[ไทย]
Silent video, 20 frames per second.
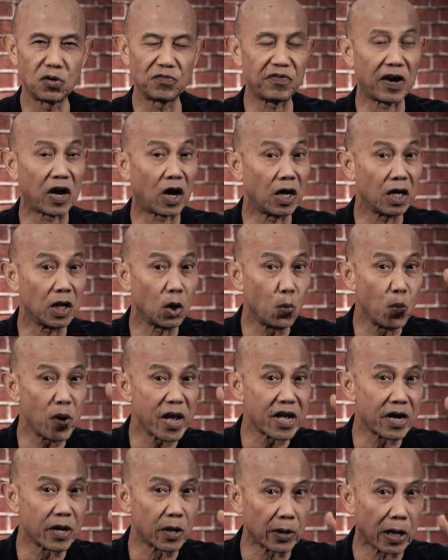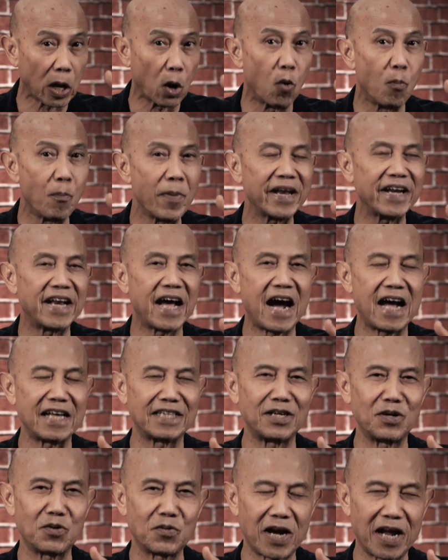รถไฟก็เลยวิ่งเร็วไม่ได้
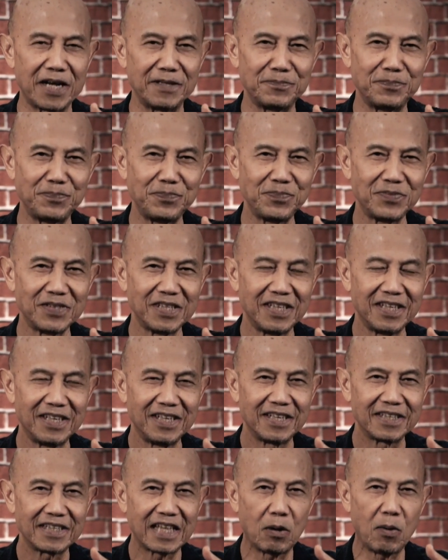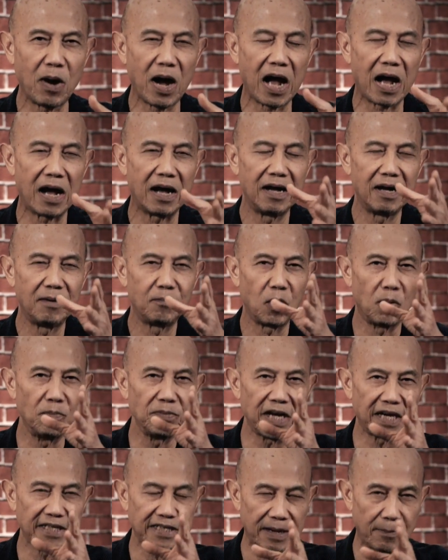เท่าไหร่แต่ว่าผม
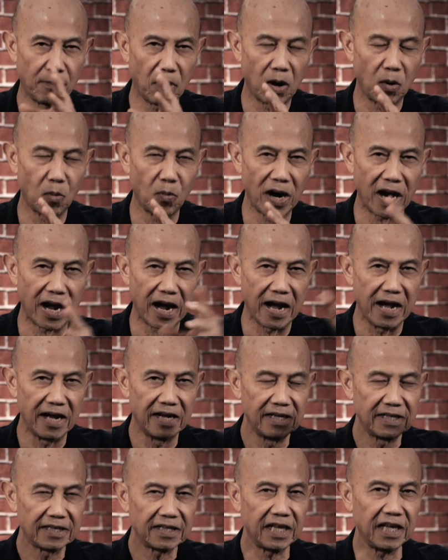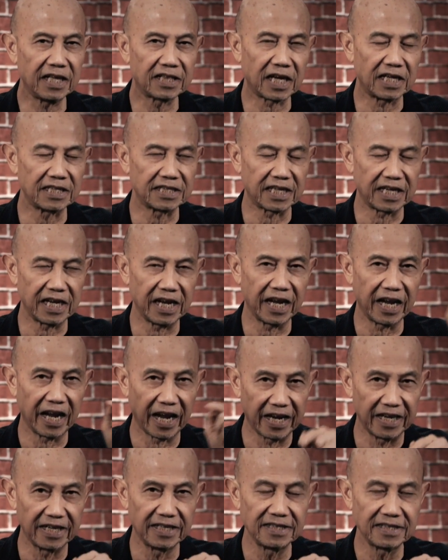อยากจะบอกว่าที่ท่านจะได้
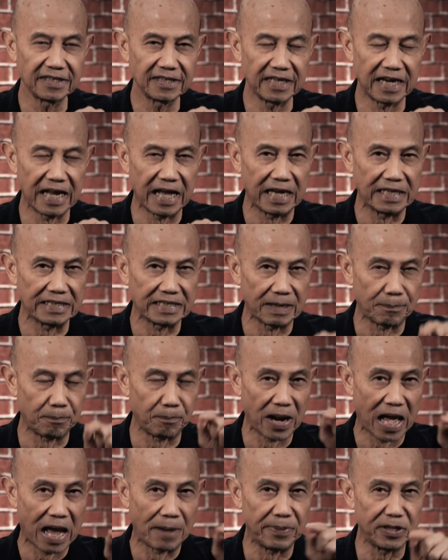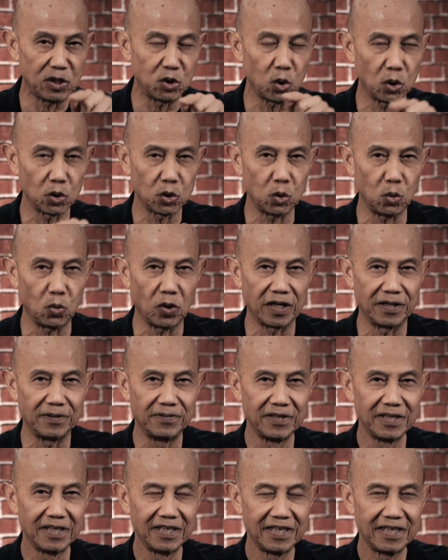เห็นและจะแปลเป็นช่ว
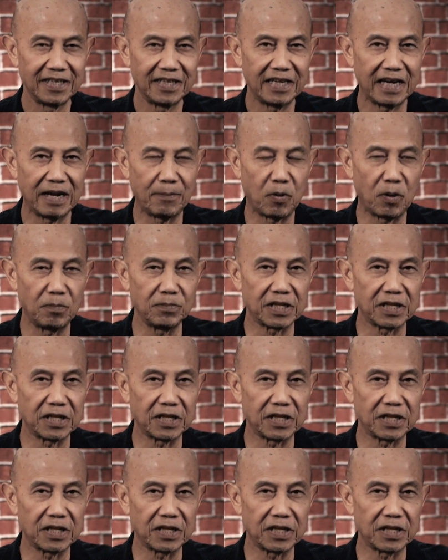งๆและผม